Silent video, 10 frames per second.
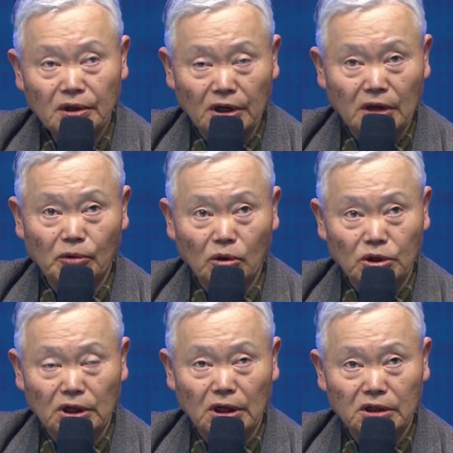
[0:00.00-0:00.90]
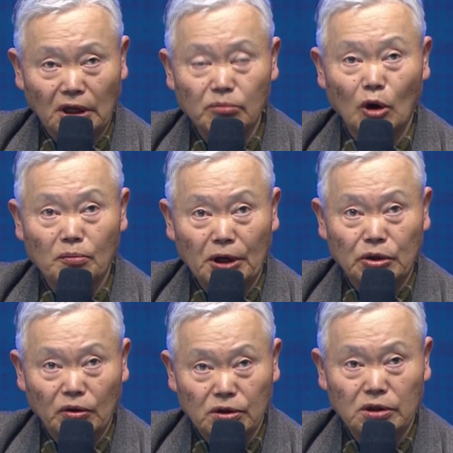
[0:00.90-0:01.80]
그야말로 제가 생명을
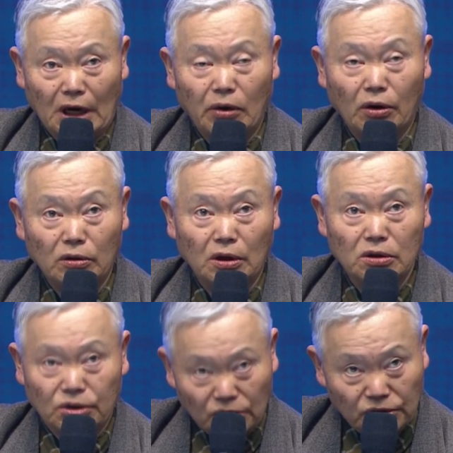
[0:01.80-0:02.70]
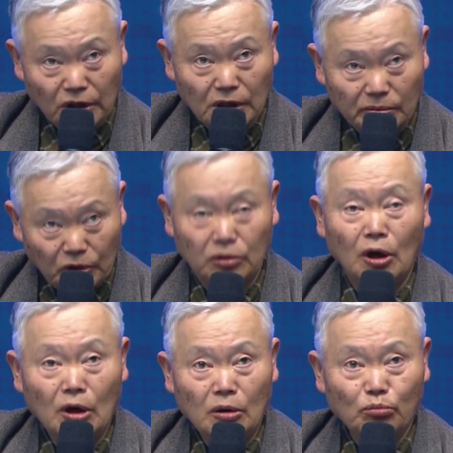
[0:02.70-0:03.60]
바치기 위해서 상하놓게 들어서 전쟁이 나면
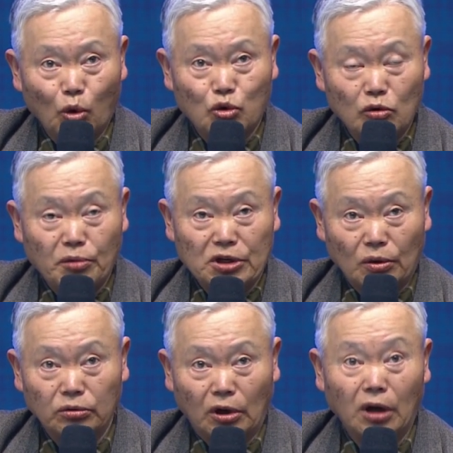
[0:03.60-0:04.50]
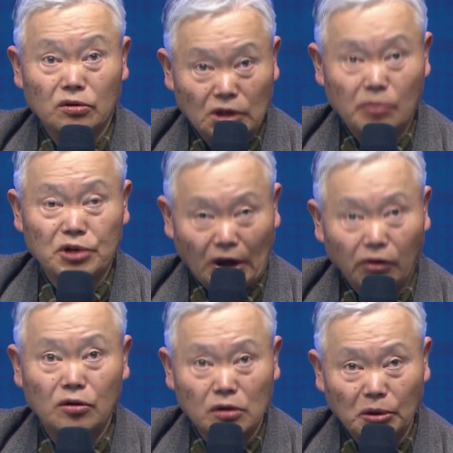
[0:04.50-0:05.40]
목숨을 바치러 들어갔던 사람이
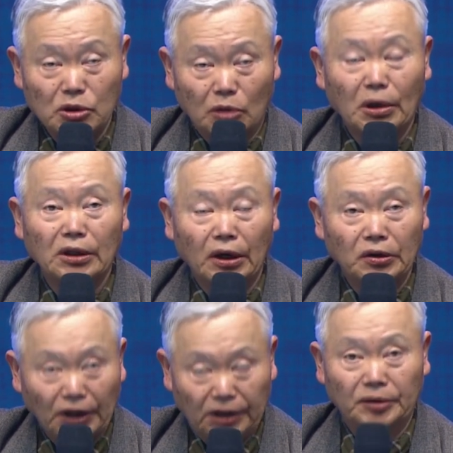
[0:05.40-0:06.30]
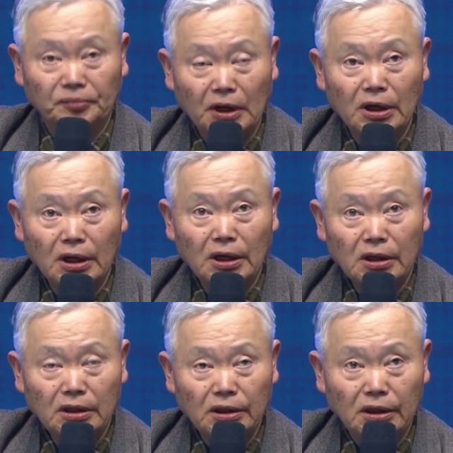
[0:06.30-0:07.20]
살아있는 것만 천만다인데
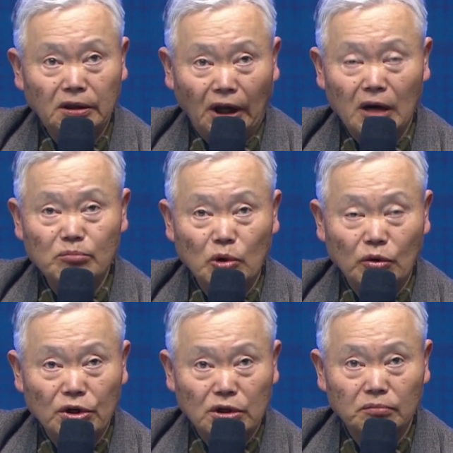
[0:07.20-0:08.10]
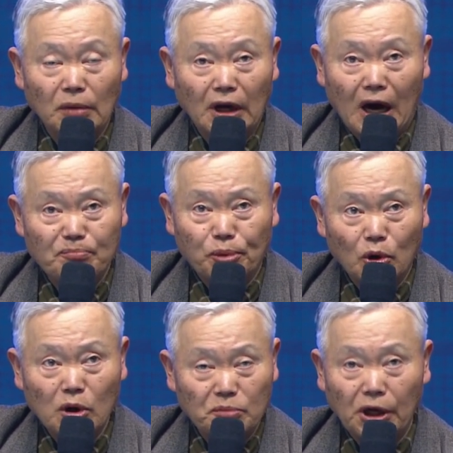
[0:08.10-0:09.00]
이 대한민국이 지금
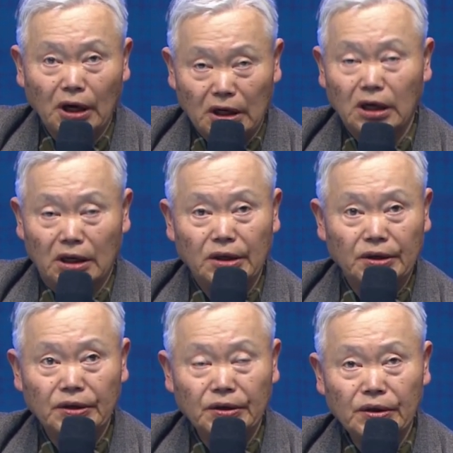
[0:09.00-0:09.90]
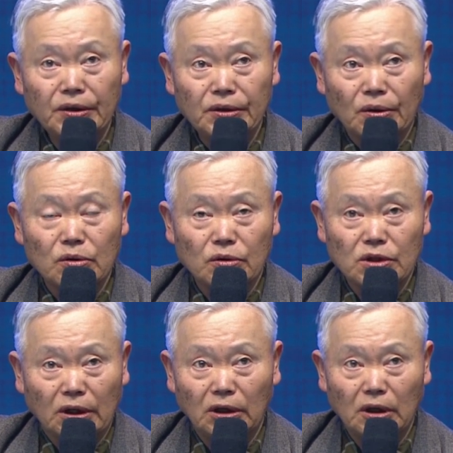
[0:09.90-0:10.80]
앞으로의 미래가 저로서는
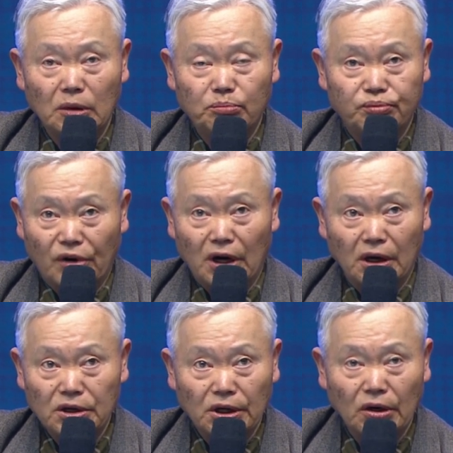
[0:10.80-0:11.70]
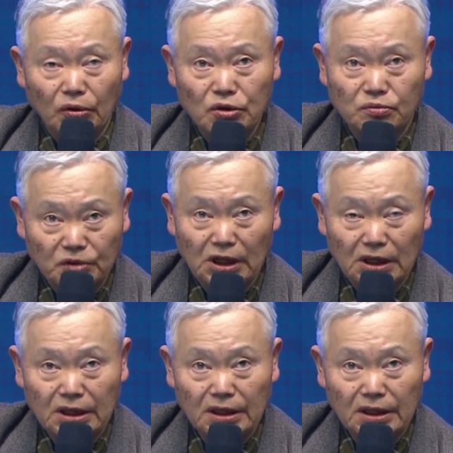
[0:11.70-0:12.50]
상당히 불안하게 생각하고 있습니다.